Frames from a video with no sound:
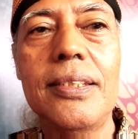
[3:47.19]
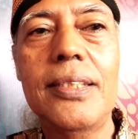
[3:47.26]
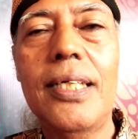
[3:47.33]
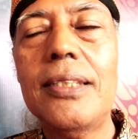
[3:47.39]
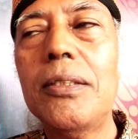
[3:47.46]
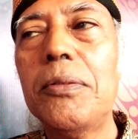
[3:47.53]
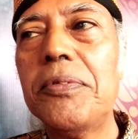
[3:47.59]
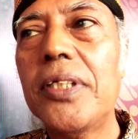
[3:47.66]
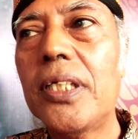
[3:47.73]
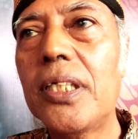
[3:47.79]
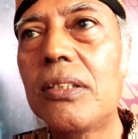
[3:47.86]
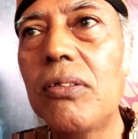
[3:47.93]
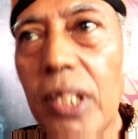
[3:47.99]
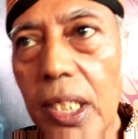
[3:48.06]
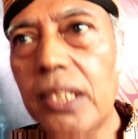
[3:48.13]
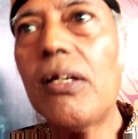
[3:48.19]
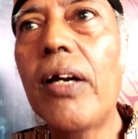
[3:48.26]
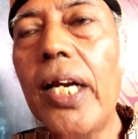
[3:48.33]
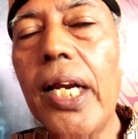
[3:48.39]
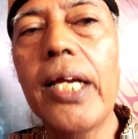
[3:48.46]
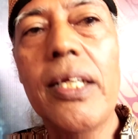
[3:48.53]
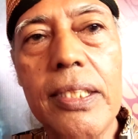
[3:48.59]
kita yang punya kita
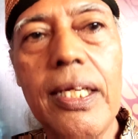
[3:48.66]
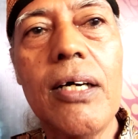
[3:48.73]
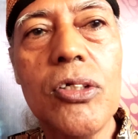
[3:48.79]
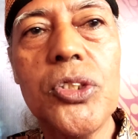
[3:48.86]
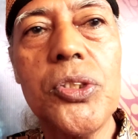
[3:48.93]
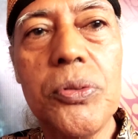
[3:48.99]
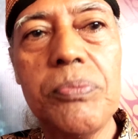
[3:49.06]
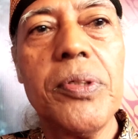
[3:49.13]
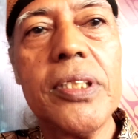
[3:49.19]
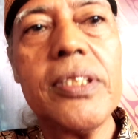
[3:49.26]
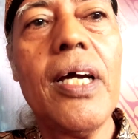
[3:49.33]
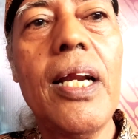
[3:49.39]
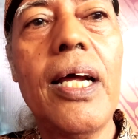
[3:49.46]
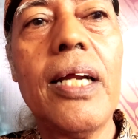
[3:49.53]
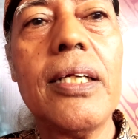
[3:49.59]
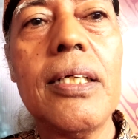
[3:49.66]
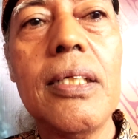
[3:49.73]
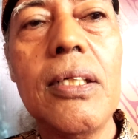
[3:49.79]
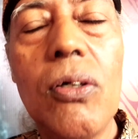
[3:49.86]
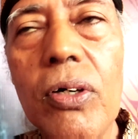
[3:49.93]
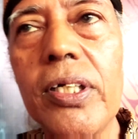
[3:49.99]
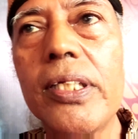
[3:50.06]
healing kita harus berjalan
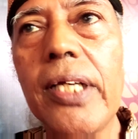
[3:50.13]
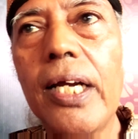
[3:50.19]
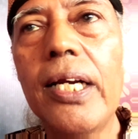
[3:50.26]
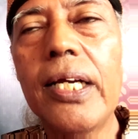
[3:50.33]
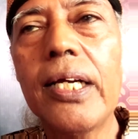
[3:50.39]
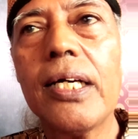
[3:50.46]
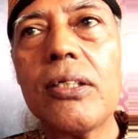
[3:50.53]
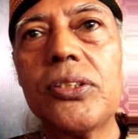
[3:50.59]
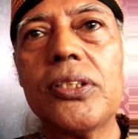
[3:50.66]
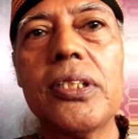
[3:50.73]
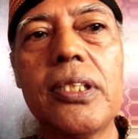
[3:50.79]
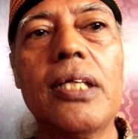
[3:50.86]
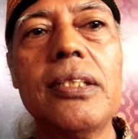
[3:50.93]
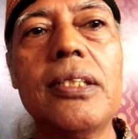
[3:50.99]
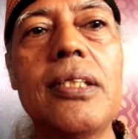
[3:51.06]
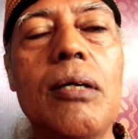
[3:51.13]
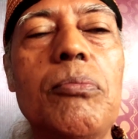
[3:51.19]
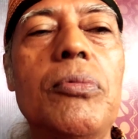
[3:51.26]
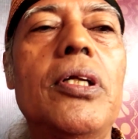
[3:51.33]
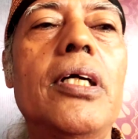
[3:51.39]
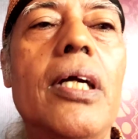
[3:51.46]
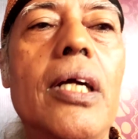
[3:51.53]
oh kita healing harus kita tidak
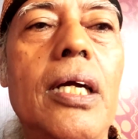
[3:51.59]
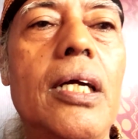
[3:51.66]
boleh